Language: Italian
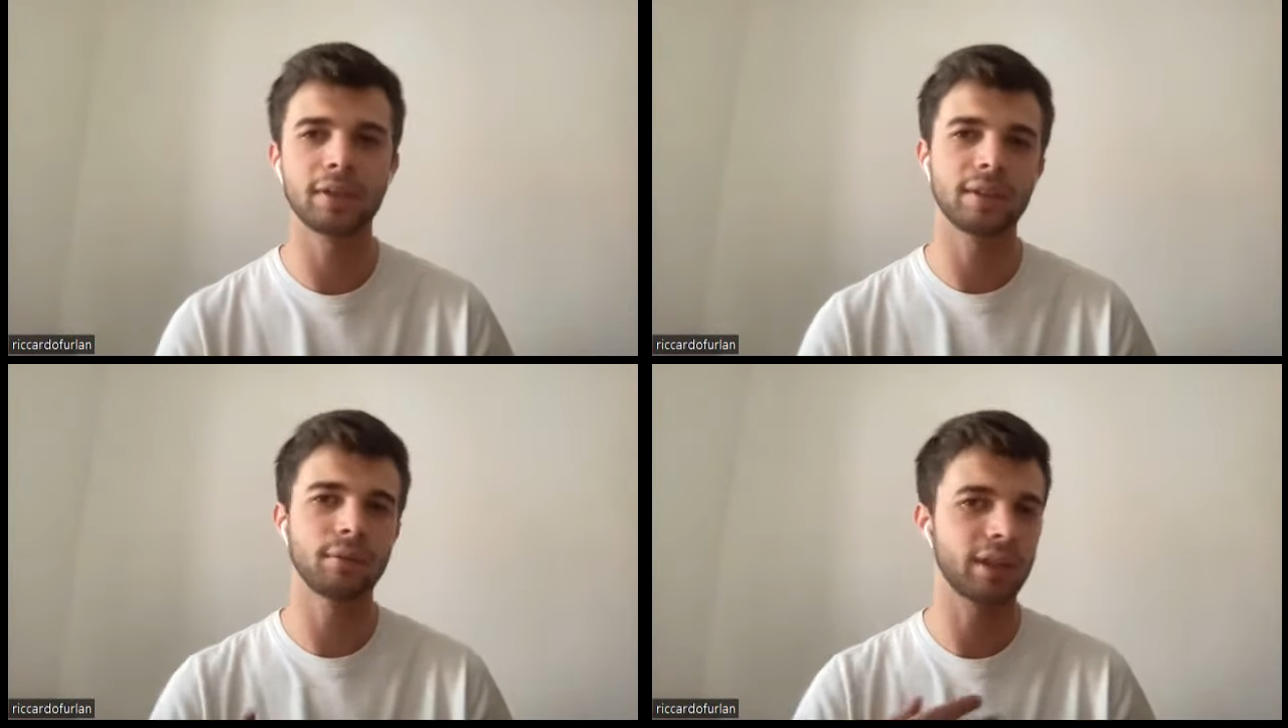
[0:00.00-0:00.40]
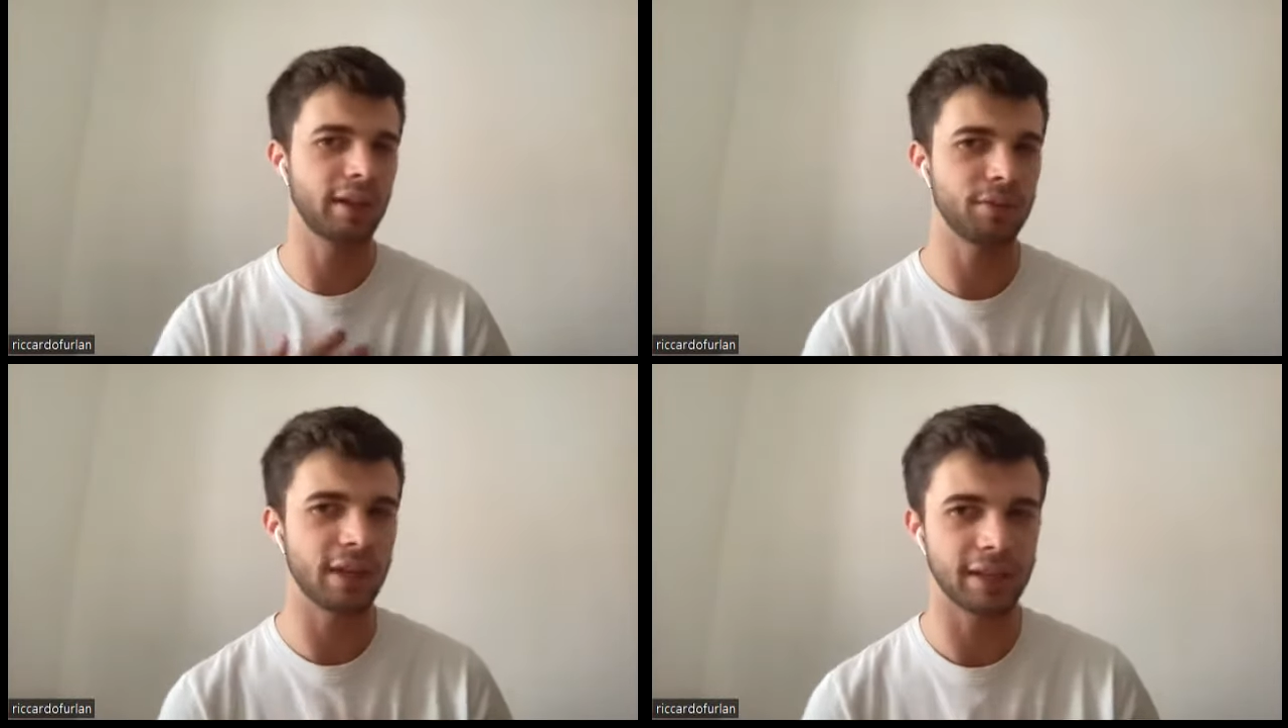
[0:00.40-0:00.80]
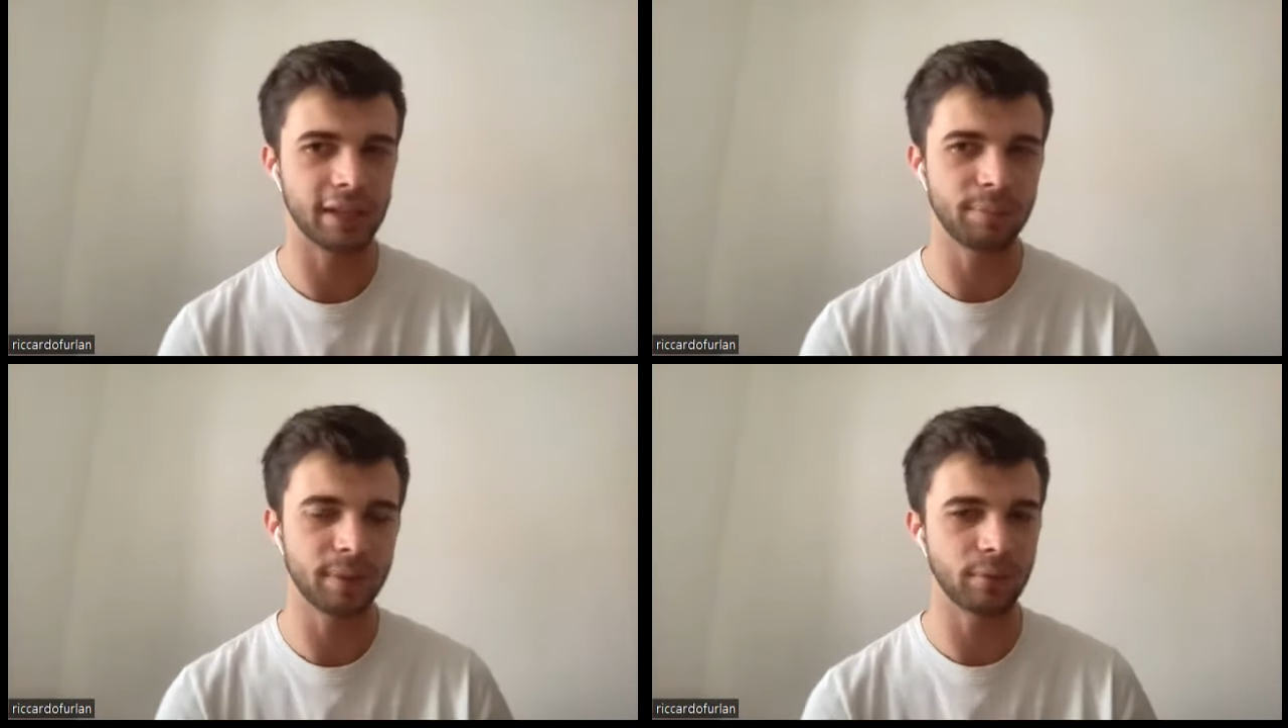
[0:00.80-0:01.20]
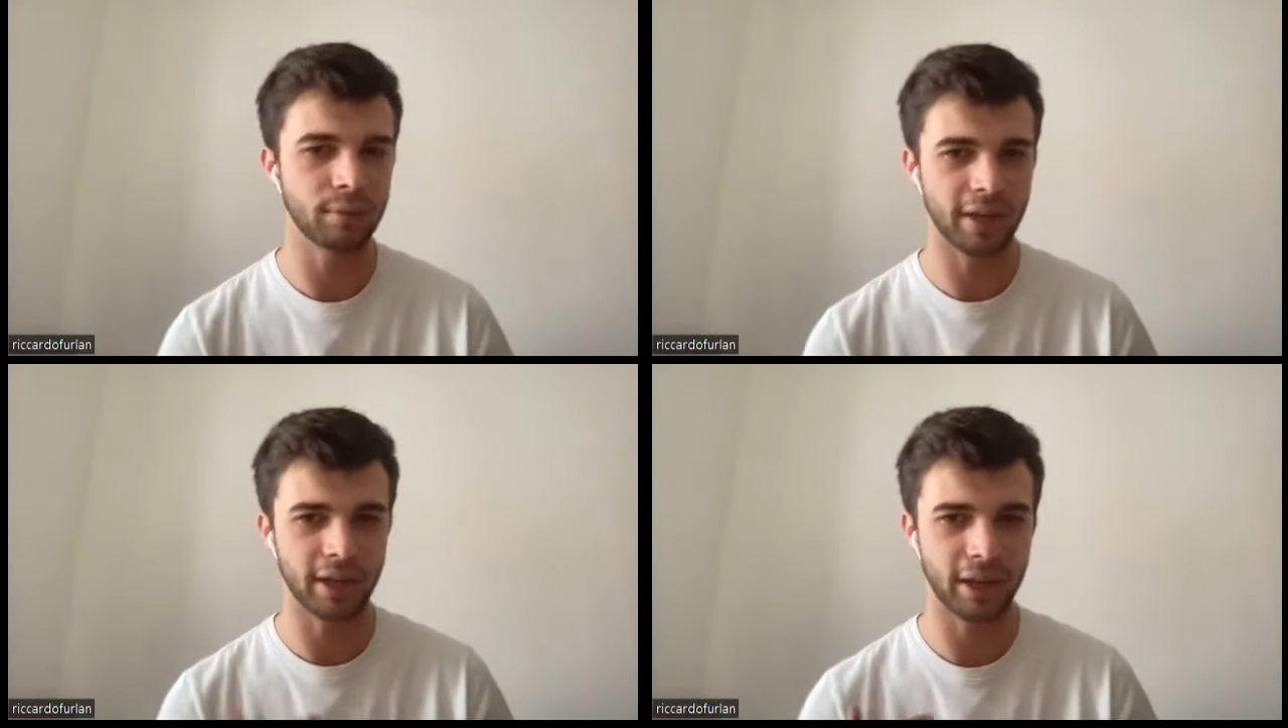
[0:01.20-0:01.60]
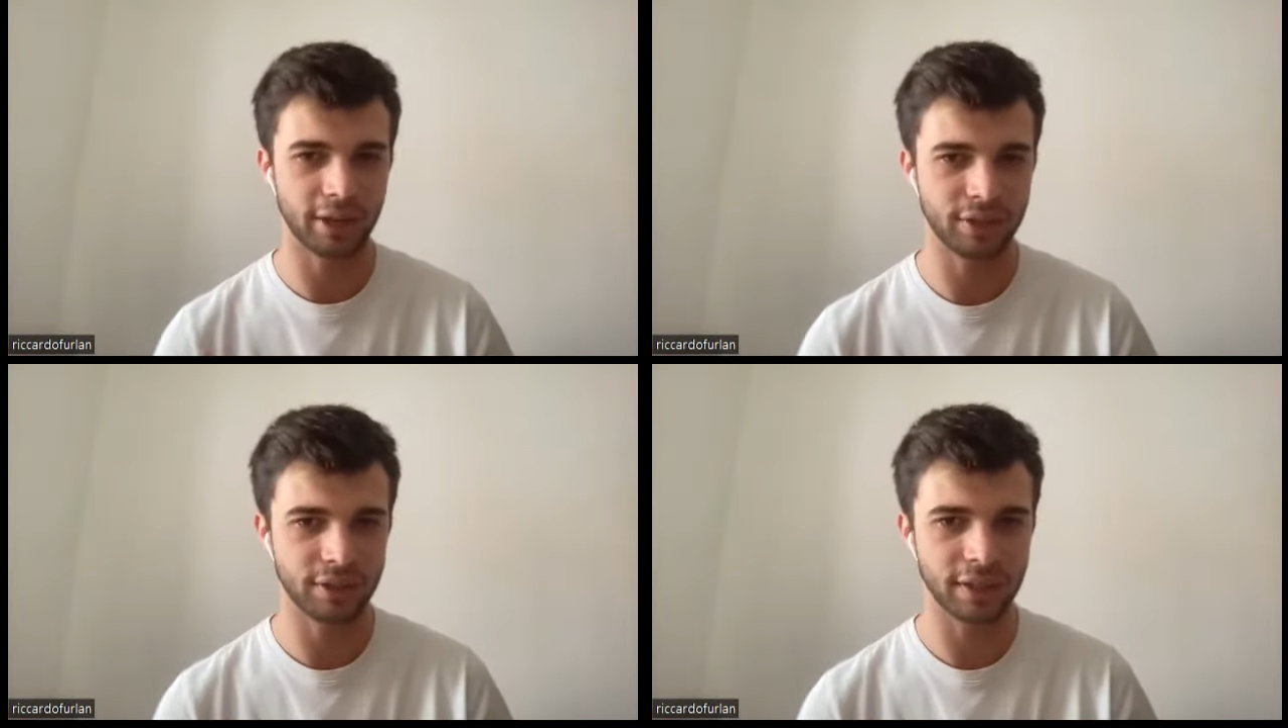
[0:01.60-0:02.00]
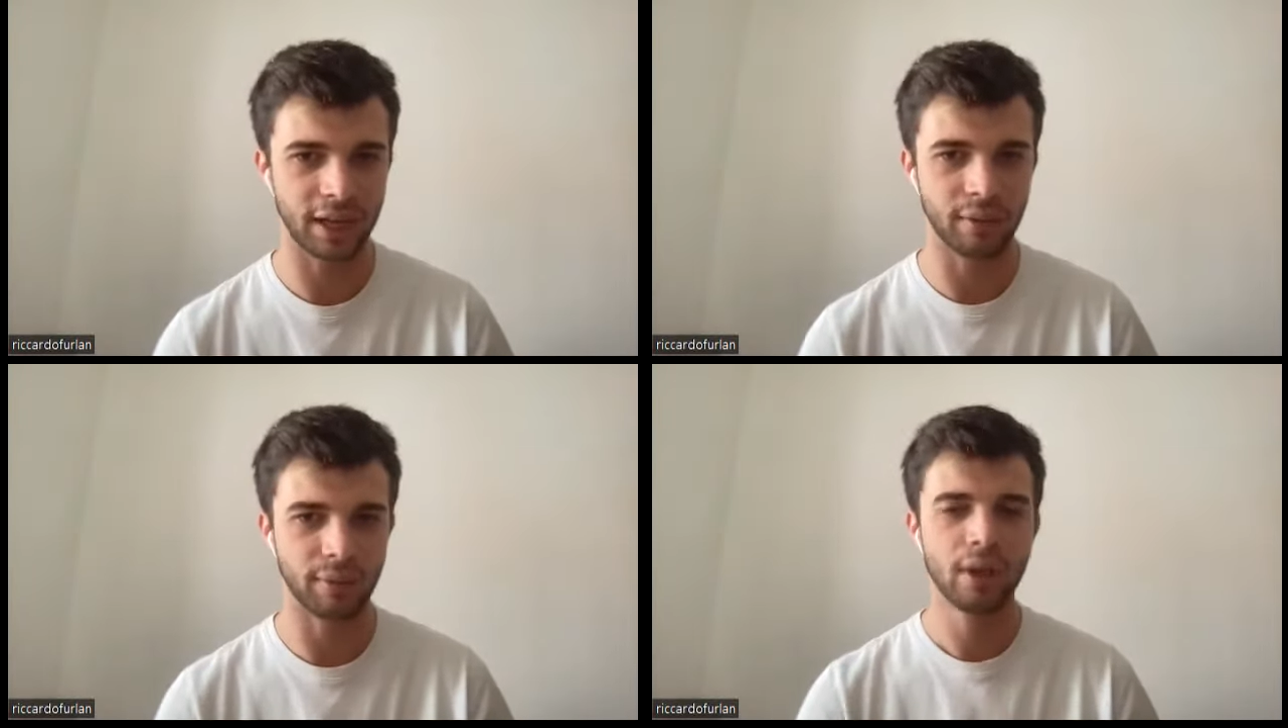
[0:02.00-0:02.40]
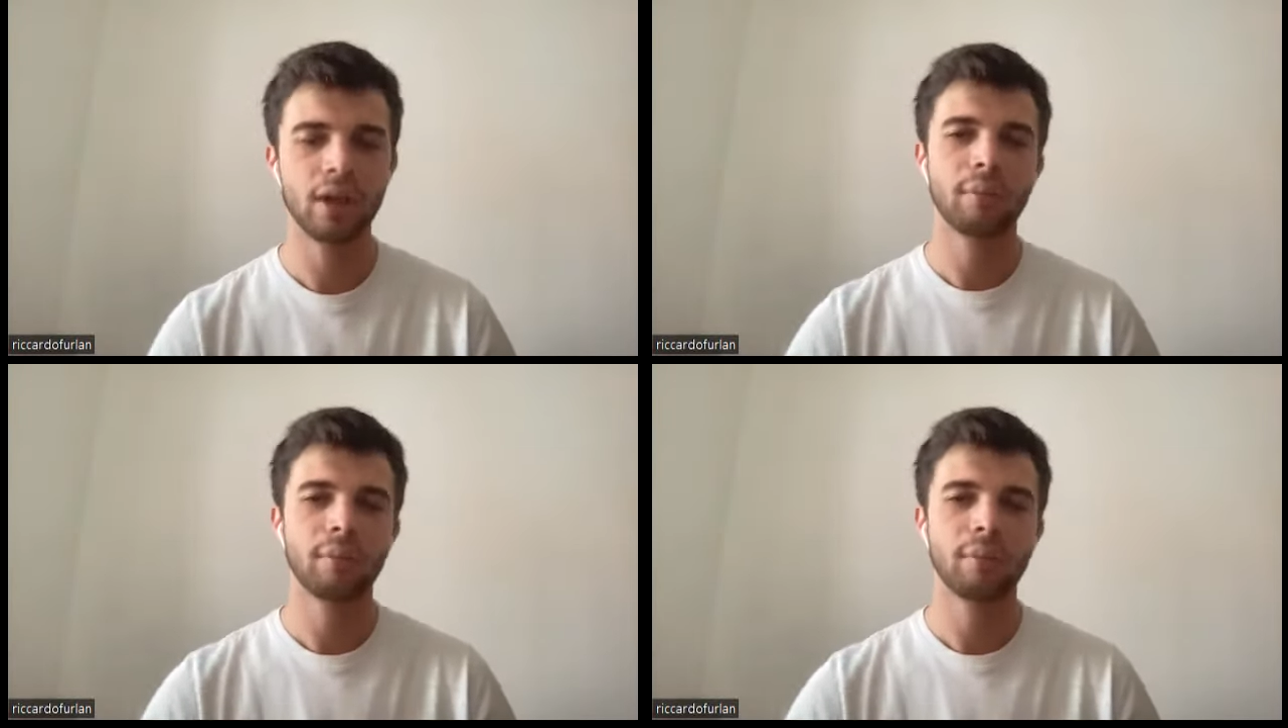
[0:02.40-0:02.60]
mettevo delle mie clip in cui magari registravo